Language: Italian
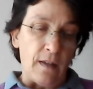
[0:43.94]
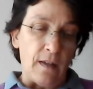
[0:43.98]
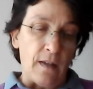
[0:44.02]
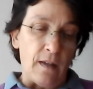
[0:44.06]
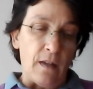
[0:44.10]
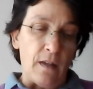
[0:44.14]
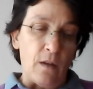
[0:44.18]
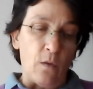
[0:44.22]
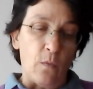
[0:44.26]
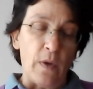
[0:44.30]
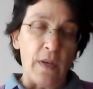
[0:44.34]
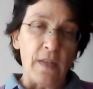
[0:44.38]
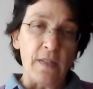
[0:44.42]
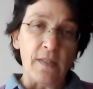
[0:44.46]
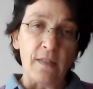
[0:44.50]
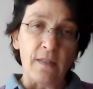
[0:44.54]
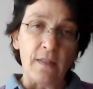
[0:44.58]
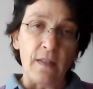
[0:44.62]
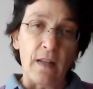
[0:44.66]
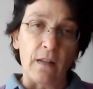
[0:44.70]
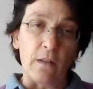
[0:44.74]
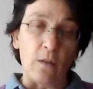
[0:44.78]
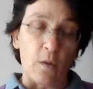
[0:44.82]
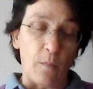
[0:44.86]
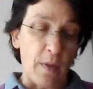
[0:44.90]

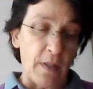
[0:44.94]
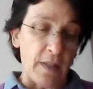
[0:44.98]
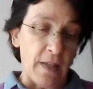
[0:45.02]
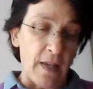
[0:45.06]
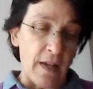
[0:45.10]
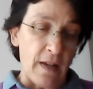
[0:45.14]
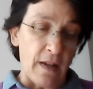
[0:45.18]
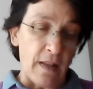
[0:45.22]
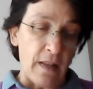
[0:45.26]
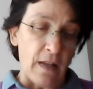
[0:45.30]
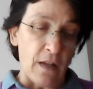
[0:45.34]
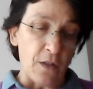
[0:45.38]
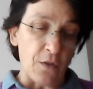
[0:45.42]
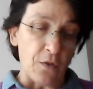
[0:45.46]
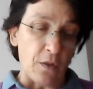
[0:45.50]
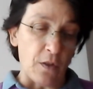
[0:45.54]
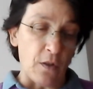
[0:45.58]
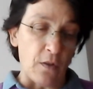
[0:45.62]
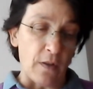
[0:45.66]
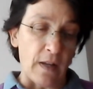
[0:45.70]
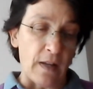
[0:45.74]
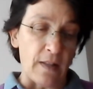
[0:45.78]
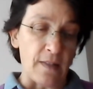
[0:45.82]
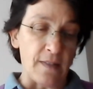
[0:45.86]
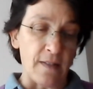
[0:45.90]
Queste, le norme tecniche,
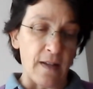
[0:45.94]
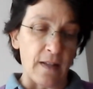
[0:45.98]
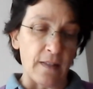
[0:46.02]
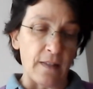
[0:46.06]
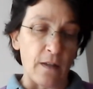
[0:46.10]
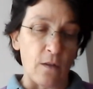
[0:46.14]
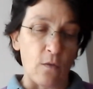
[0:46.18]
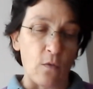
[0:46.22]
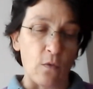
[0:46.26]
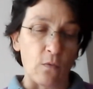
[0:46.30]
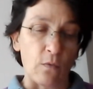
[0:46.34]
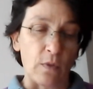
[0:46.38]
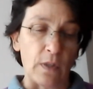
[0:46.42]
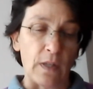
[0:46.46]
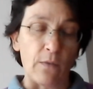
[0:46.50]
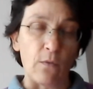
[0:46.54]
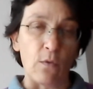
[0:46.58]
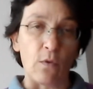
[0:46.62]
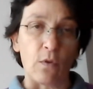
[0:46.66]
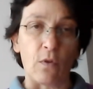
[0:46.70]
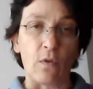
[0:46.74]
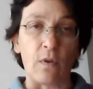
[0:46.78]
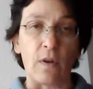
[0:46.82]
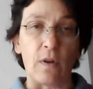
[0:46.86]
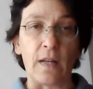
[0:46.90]
sono realizzate con un
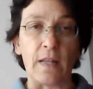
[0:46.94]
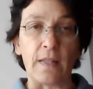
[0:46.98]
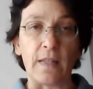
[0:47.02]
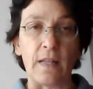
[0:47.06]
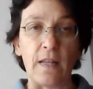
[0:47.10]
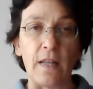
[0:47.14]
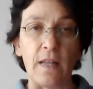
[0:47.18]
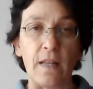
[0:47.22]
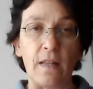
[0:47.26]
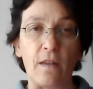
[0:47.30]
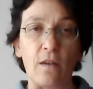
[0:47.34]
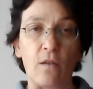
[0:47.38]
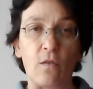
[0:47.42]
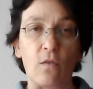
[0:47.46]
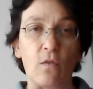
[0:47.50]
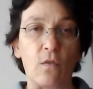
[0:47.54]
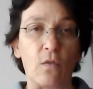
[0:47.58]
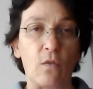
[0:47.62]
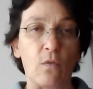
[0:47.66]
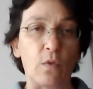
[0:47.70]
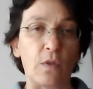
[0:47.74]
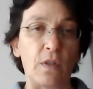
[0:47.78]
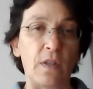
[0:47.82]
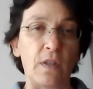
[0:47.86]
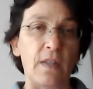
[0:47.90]
lavoro
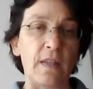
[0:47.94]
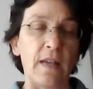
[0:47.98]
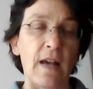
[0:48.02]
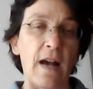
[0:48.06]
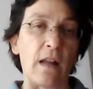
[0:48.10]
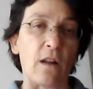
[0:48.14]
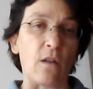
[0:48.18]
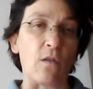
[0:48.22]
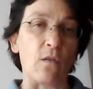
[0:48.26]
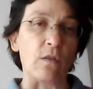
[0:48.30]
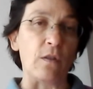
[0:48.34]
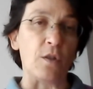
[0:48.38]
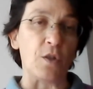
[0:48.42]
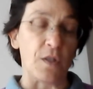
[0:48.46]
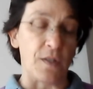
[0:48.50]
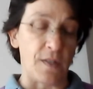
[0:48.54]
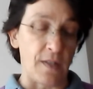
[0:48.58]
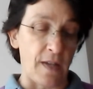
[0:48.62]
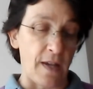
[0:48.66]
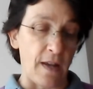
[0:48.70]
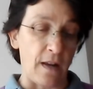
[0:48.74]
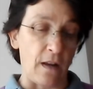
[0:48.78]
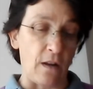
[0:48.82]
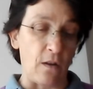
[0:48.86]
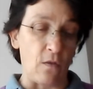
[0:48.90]
analitico quotidiano di
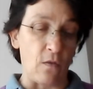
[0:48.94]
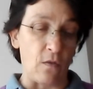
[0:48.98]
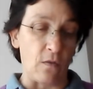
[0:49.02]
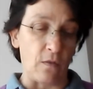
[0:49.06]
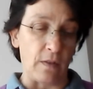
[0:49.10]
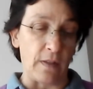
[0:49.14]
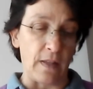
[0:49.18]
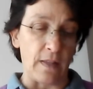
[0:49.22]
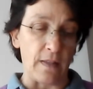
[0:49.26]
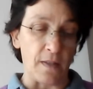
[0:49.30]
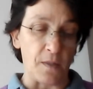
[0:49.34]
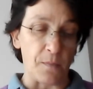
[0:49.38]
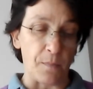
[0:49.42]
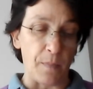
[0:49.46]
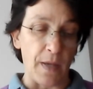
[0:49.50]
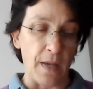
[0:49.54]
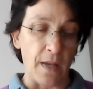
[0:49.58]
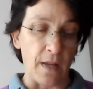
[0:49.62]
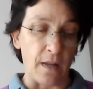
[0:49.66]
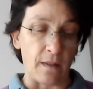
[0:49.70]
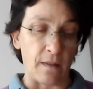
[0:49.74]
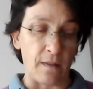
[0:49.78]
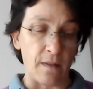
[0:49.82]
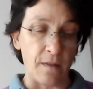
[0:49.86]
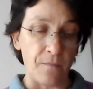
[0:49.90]
cesello degli
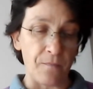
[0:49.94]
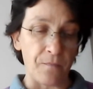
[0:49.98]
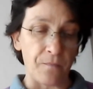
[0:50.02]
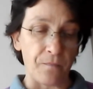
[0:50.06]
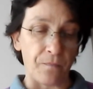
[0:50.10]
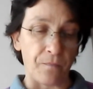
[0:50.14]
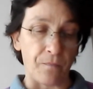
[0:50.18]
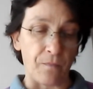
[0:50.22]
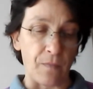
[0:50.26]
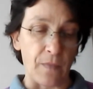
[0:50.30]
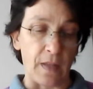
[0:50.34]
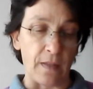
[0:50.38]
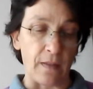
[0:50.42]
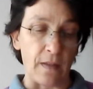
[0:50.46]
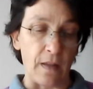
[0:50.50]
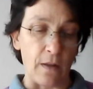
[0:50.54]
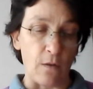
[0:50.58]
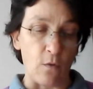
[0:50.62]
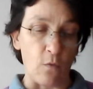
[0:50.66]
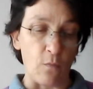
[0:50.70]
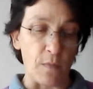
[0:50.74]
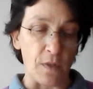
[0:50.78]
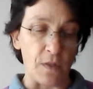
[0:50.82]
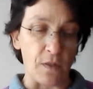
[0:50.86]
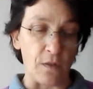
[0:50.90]
esperti e delle
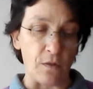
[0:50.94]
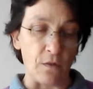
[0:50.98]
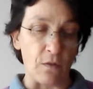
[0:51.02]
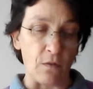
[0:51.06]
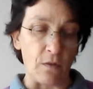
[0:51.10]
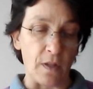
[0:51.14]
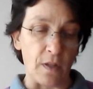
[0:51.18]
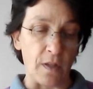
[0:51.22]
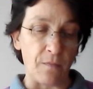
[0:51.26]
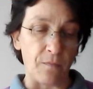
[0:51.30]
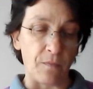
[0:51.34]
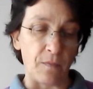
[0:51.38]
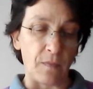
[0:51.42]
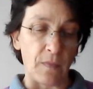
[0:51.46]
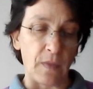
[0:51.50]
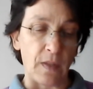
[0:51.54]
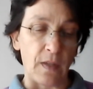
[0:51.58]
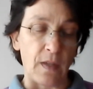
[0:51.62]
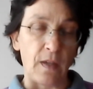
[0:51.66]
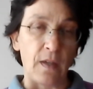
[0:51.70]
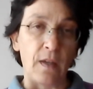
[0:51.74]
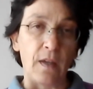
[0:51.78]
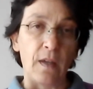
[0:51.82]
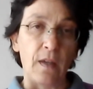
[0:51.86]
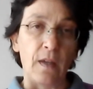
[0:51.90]
commissioni
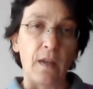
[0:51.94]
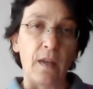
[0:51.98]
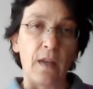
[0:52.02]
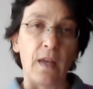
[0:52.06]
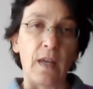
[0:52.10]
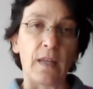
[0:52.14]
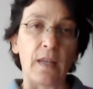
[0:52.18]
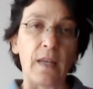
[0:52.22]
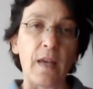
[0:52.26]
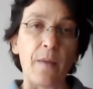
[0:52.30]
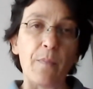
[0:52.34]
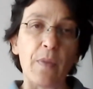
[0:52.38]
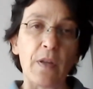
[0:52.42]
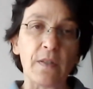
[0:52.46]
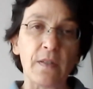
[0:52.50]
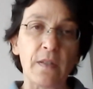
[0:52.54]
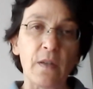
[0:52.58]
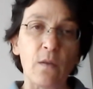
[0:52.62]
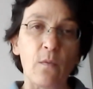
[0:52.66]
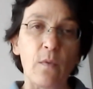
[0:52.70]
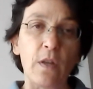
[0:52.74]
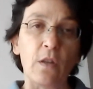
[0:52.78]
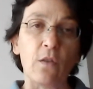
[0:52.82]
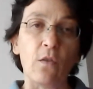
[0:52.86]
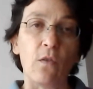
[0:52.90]
e che è
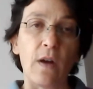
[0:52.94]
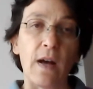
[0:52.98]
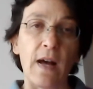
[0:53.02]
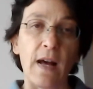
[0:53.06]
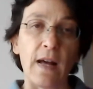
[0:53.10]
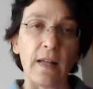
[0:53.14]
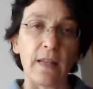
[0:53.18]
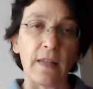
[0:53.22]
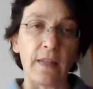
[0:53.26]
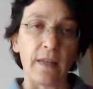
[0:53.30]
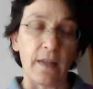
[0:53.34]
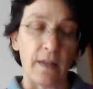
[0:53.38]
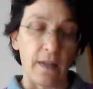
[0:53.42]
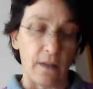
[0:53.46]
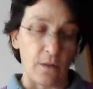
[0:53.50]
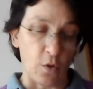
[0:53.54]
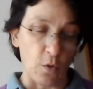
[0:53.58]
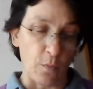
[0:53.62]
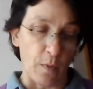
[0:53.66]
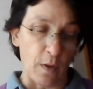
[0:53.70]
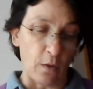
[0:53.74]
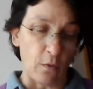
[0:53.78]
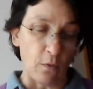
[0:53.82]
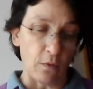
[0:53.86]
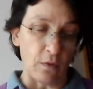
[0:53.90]
perseguito anche e
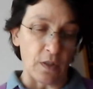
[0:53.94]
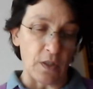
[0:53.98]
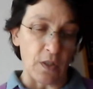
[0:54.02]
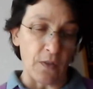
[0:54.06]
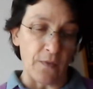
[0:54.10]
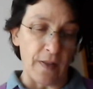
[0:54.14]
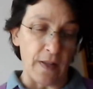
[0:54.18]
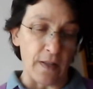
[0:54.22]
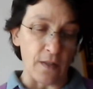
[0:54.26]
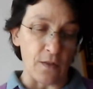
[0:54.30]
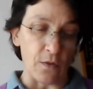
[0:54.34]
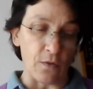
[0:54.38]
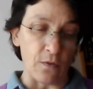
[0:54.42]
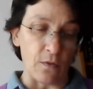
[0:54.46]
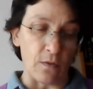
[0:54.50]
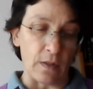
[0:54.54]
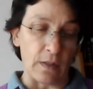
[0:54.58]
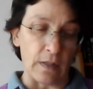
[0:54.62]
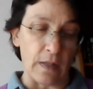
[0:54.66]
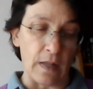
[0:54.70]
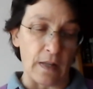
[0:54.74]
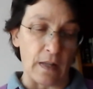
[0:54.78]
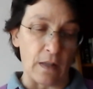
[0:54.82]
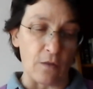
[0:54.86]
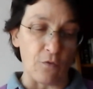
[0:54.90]
soprattutto attraverso
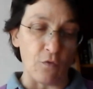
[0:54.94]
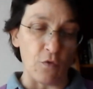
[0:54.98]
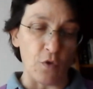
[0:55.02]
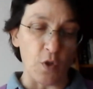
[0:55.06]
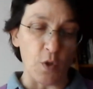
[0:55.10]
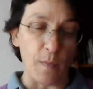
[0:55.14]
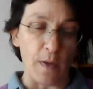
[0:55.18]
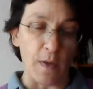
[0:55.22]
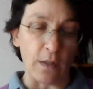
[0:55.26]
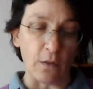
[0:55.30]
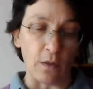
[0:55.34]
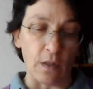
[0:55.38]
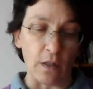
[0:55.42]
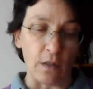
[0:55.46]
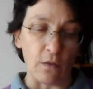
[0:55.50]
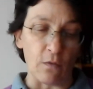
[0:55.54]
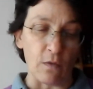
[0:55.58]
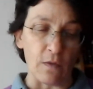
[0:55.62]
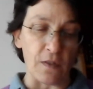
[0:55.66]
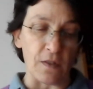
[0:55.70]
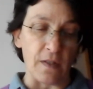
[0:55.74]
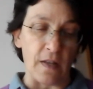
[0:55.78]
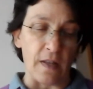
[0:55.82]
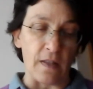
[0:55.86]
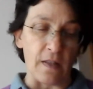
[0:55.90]
il raggiungimento del
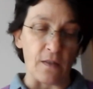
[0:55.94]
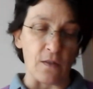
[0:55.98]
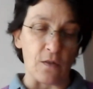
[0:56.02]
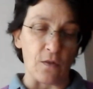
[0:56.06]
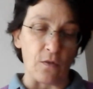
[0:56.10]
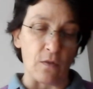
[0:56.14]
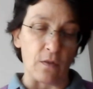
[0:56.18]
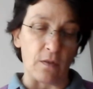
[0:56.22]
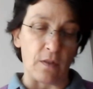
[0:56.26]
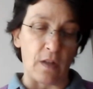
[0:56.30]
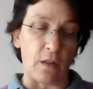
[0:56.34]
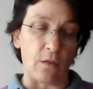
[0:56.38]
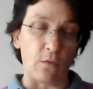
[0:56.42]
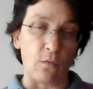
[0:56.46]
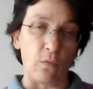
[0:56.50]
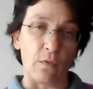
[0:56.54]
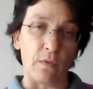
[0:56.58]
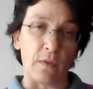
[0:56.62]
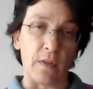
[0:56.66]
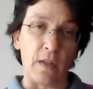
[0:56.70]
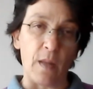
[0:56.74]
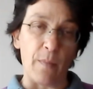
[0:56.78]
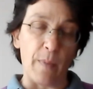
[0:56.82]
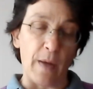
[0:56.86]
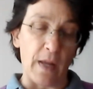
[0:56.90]
consenso tra
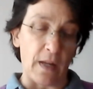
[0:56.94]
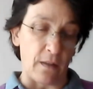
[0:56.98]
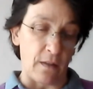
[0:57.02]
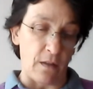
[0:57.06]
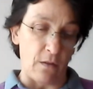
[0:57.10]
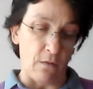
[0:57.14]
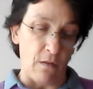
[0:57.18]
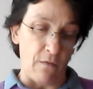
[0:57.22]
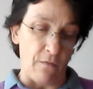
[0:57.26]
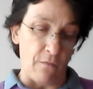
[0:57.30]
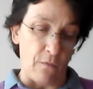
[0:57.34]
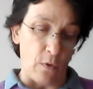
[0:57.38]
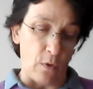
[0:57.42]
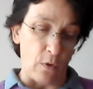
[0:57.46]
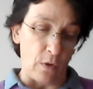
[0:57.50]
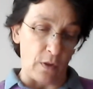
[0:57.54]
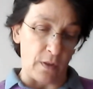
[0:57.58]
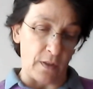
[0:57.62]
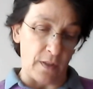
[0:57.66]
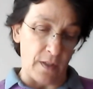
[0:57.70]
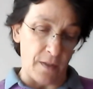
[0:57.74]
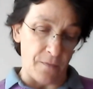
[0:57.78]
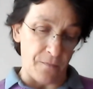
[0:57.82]
tutte le parti coinvolte.